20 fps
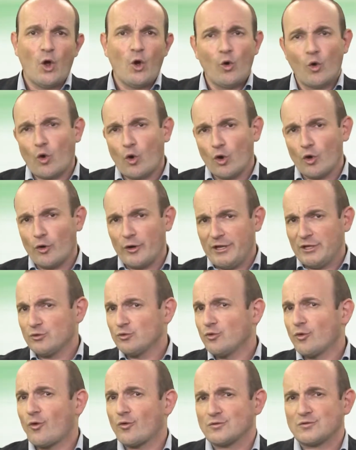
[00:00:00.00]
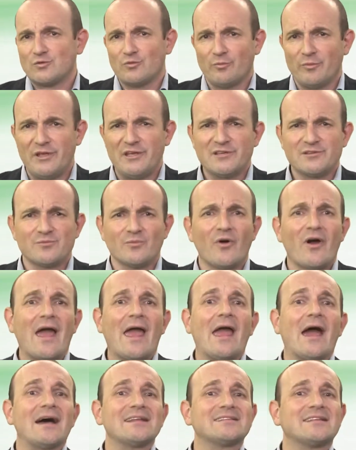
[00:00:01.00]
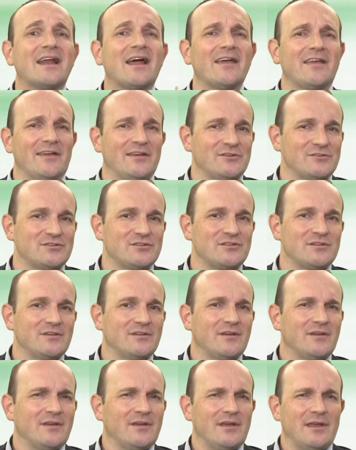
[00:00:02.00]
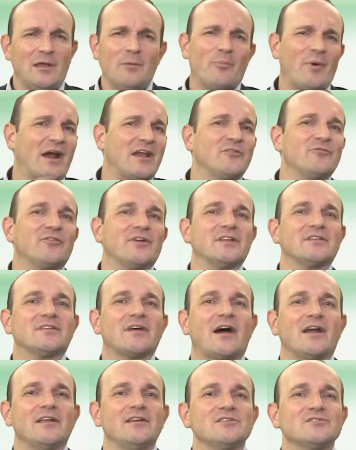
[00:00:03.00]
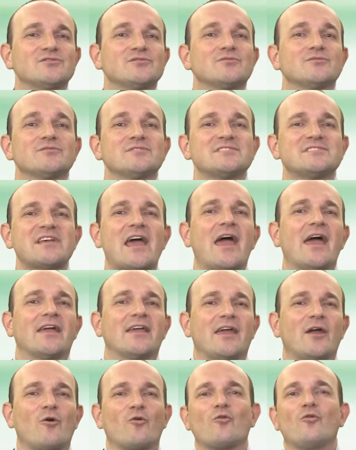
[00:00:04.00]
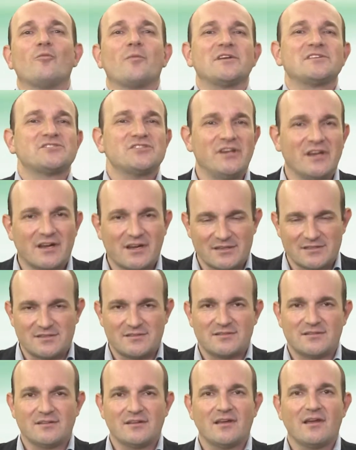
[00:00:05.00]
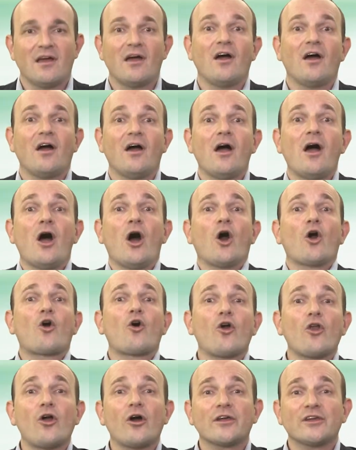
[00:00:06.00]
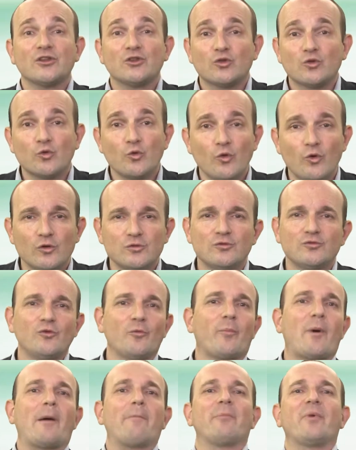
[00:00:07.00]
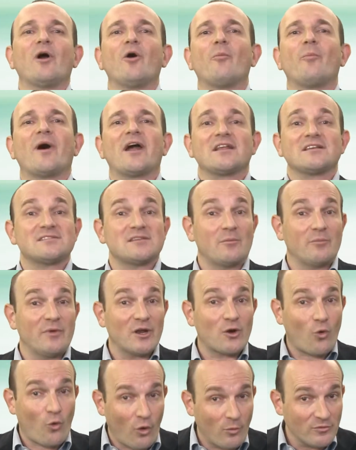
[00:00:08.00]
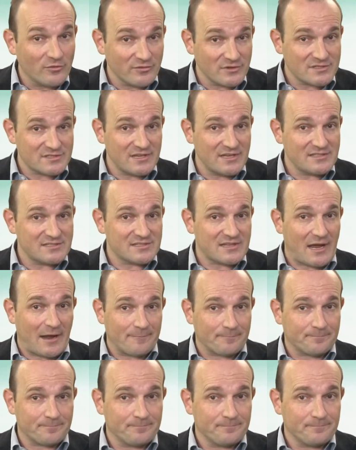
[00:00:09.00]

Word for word: O colorido do consumismo é atraente. E para enfrentar isto, seguem algumas dicas. Coloque tudo no papel para saber como você está.